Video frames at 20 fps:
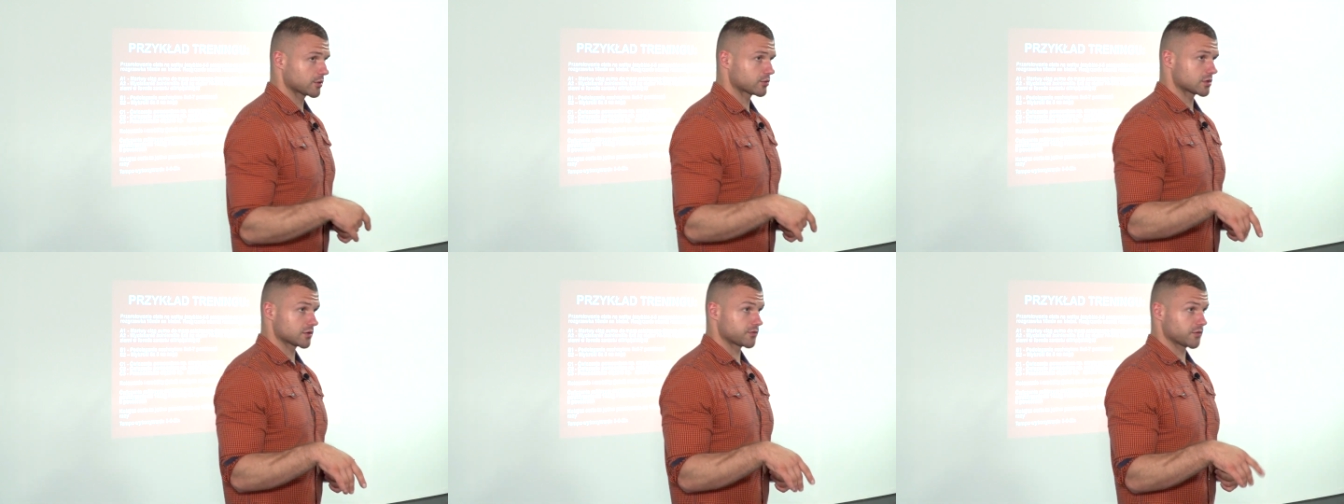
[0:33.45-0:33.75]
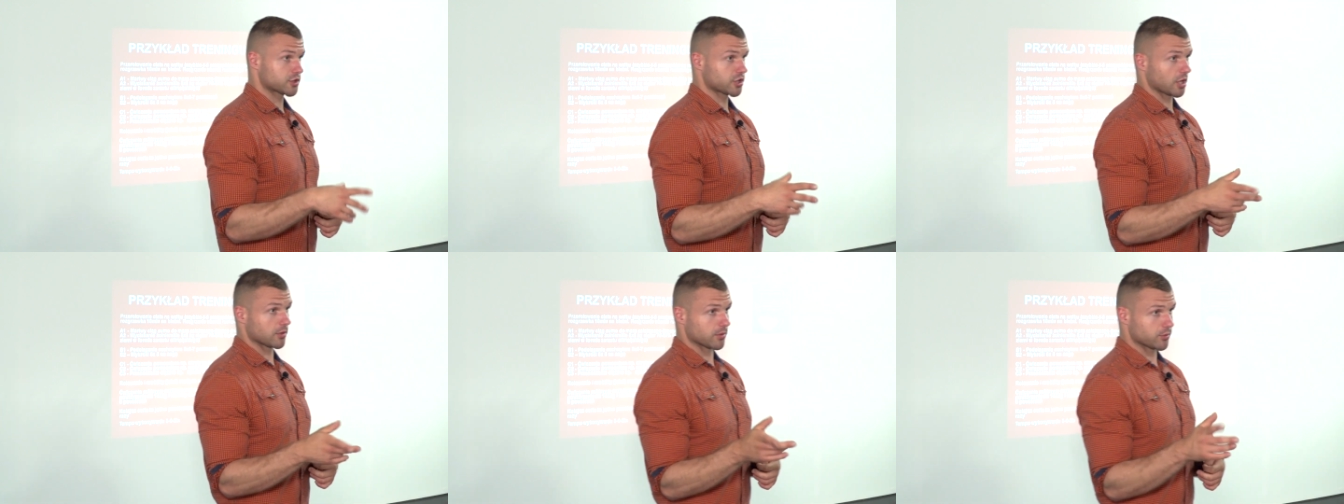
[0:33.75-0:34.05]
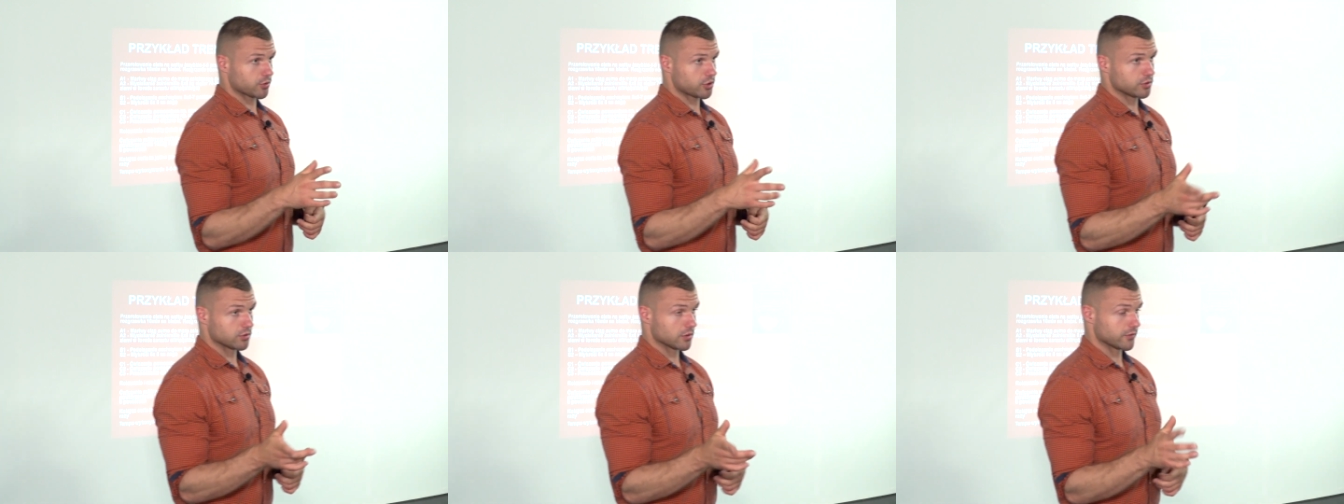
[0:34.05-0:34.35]
które zwiększają
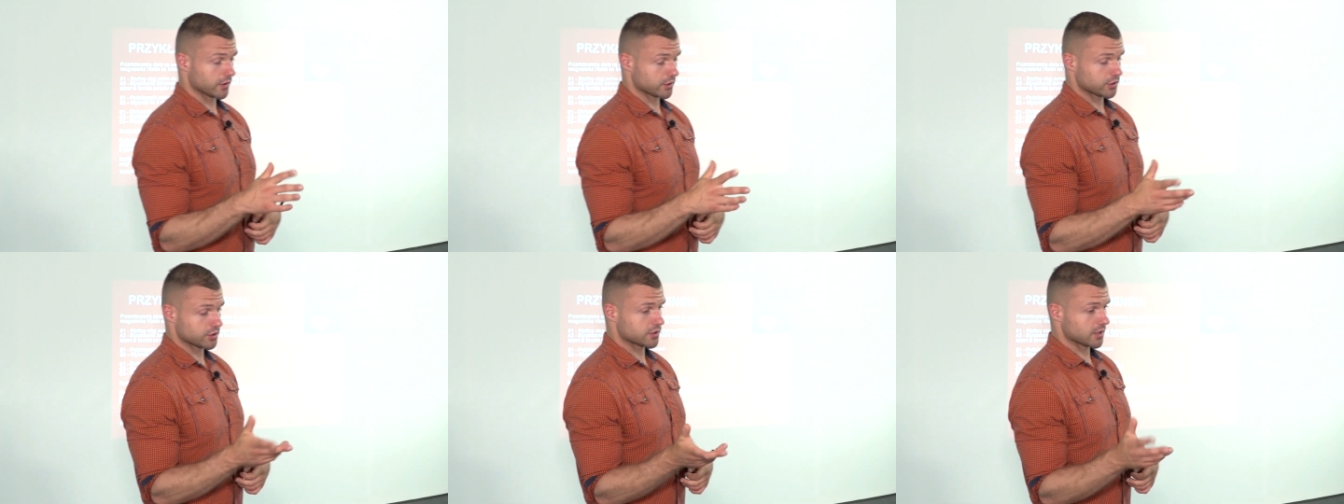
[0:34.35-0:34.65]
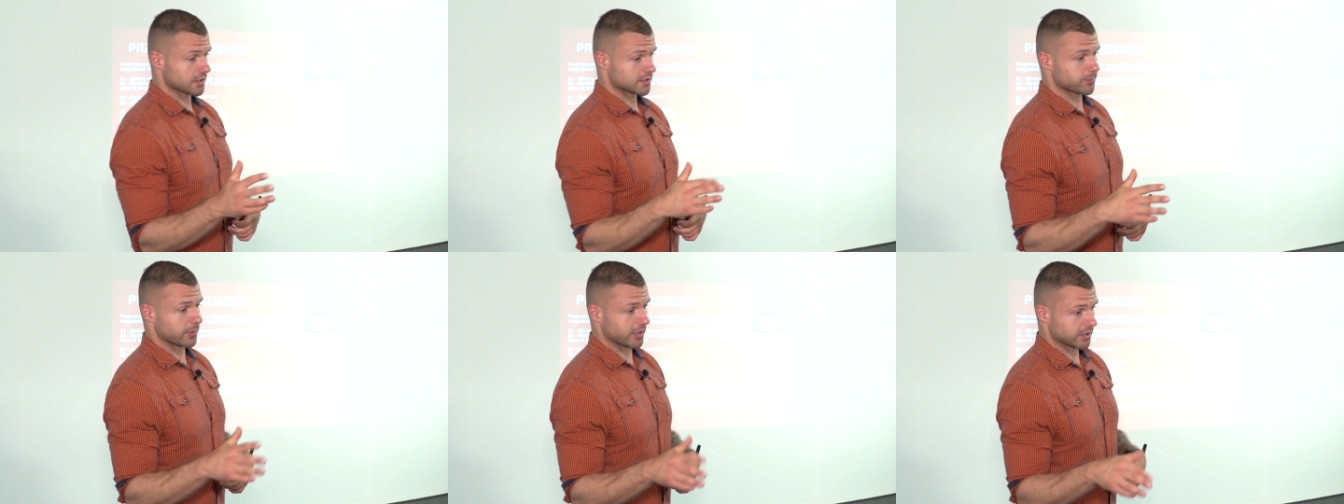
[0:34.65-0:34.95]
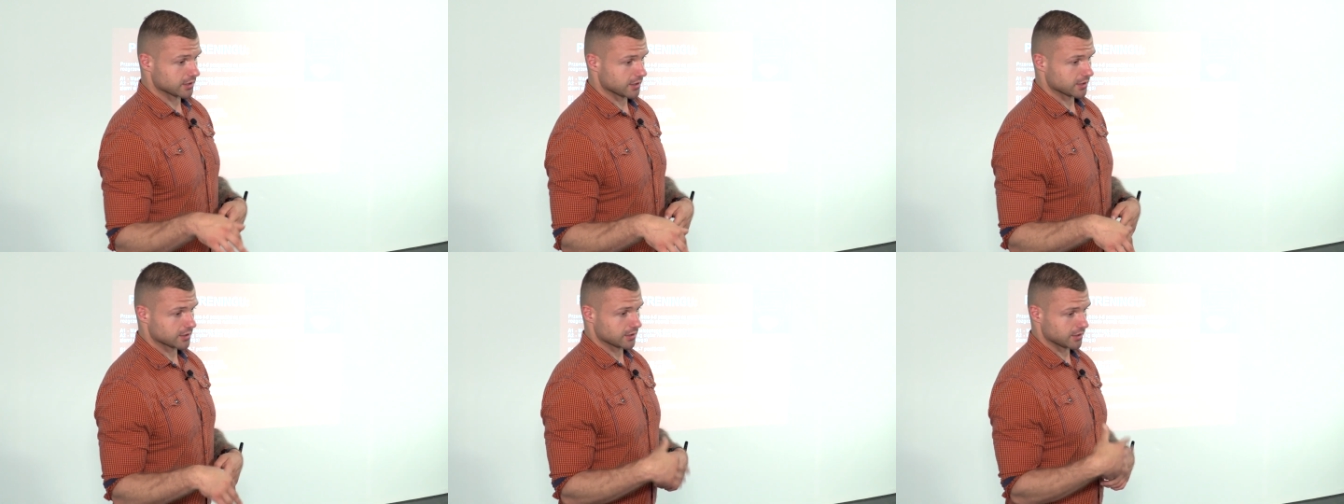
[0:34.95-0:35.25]
nam siłę w jakichś
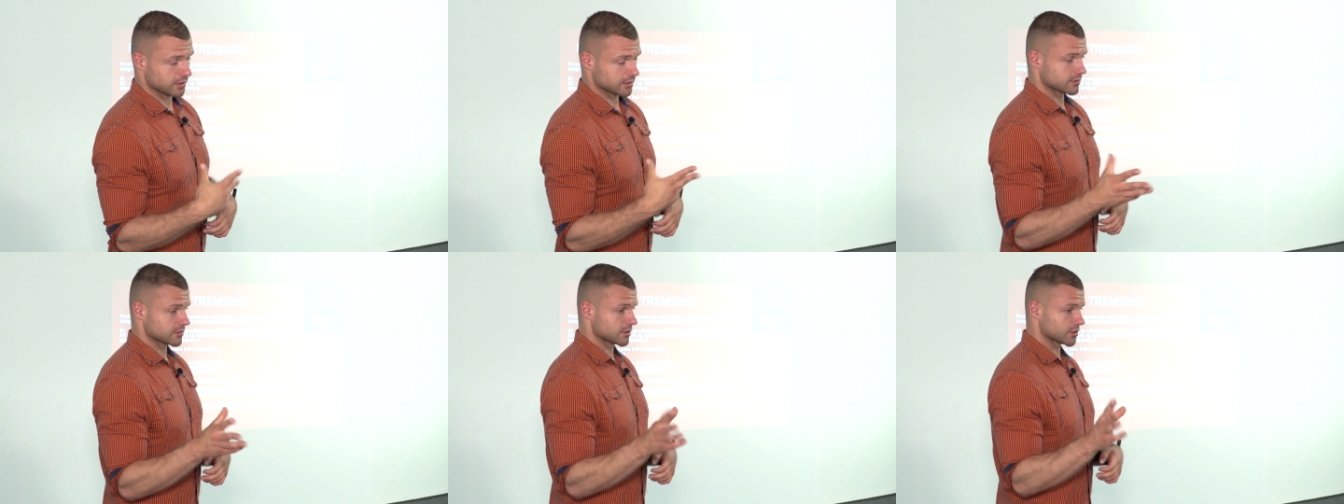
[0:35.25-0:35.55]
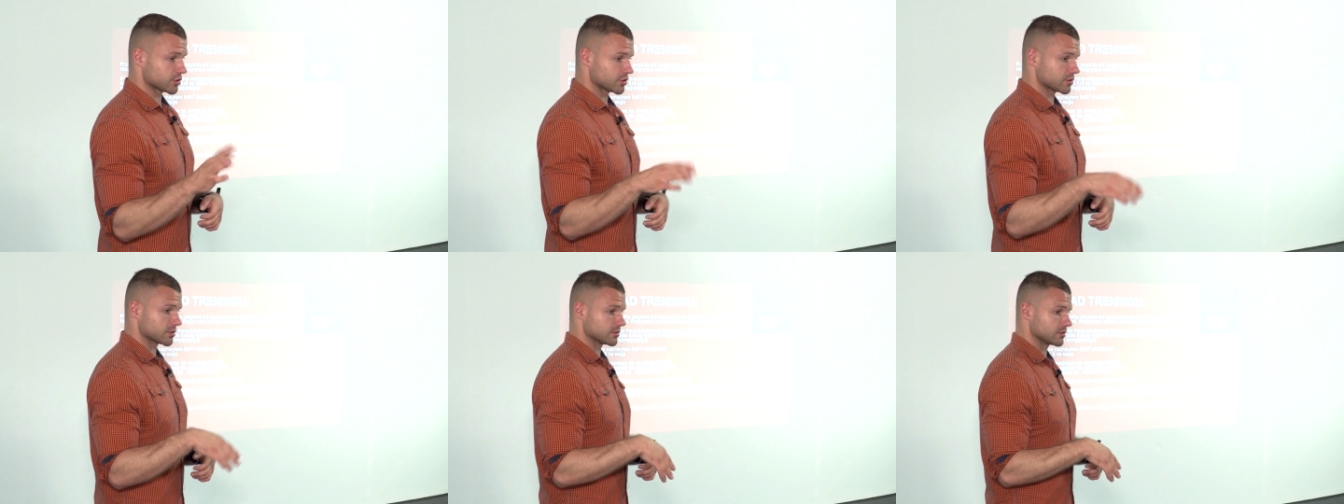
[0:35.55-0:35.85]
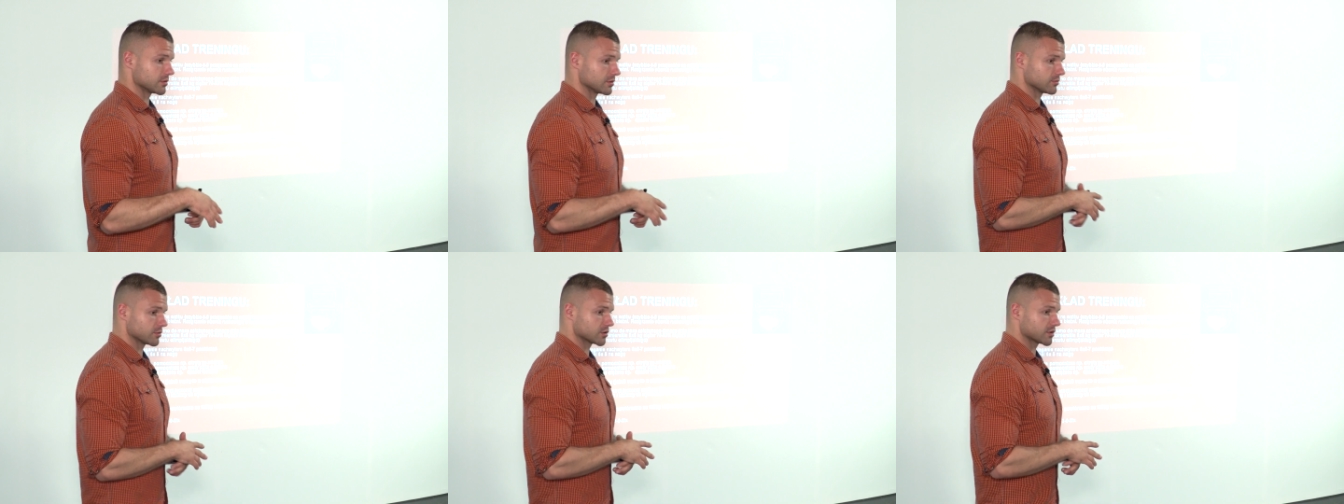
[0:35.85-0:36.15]
aspektach, ale to też
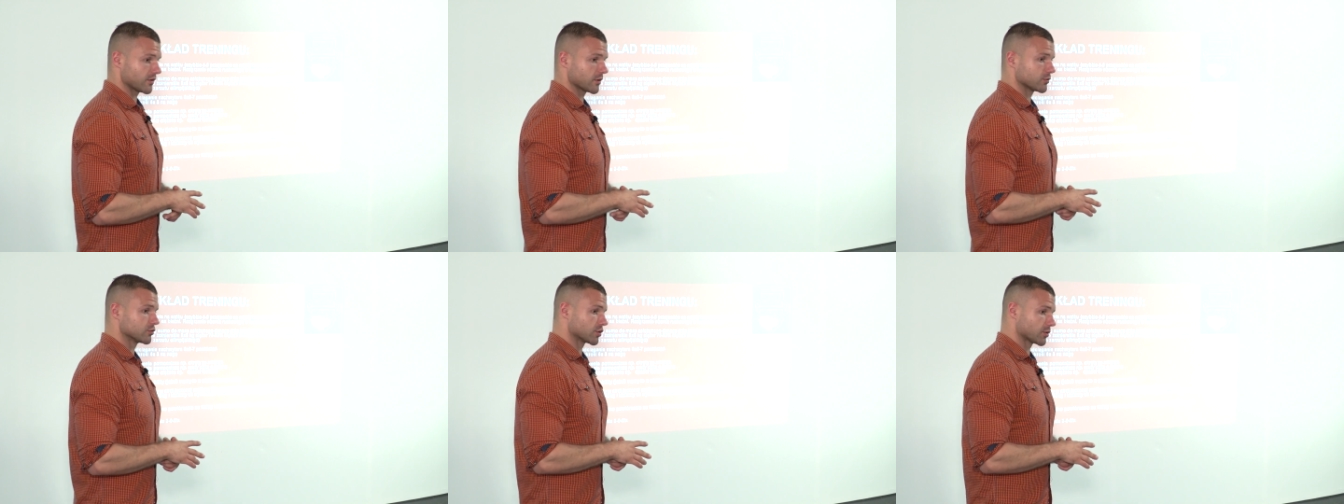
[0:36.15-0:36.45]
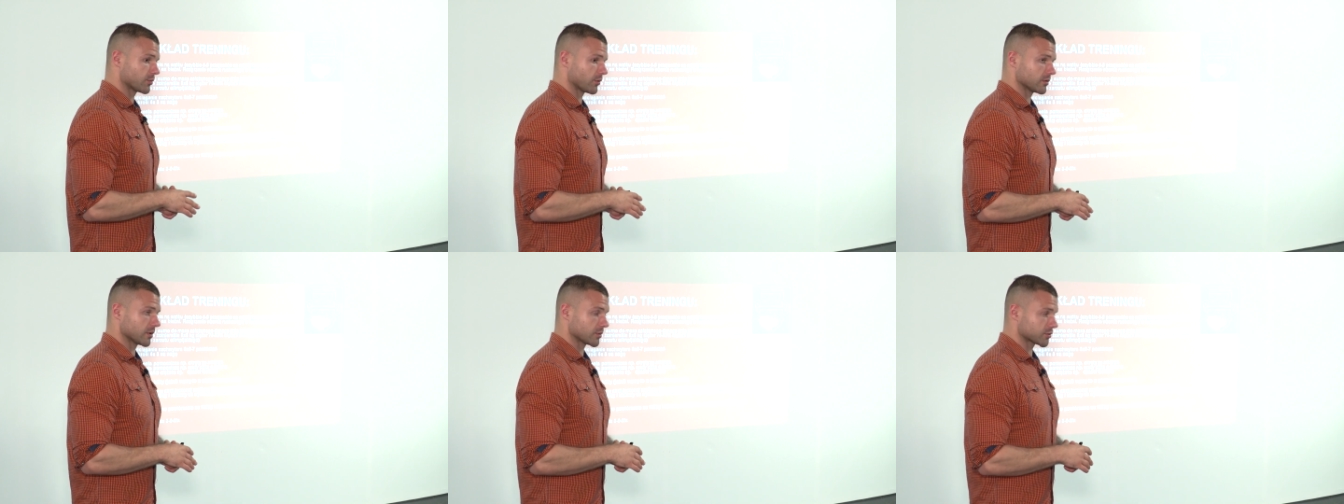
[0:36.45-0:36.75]
e, może wiemy jutro powiem.